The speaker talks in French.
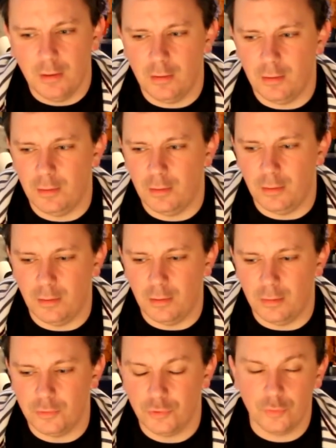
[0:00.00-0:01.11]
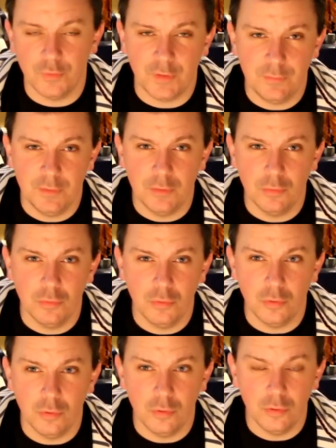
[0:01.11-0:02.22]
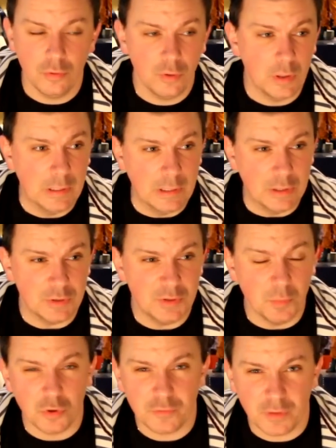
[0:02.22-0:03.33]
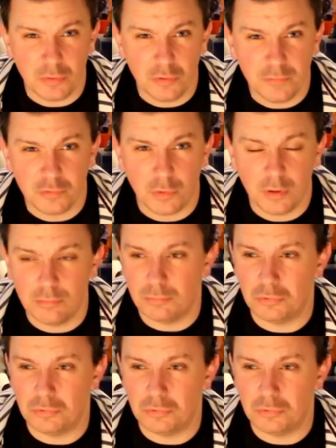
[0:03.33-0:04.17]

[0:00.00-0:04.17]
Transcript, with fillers: Euh, je tourne cette vidéo le dimanche 29, je crois,